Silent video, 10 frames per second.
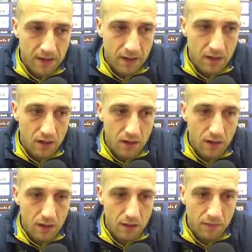eh,
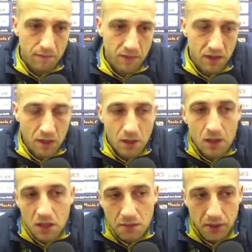
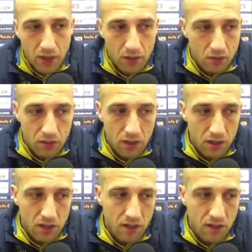però noi,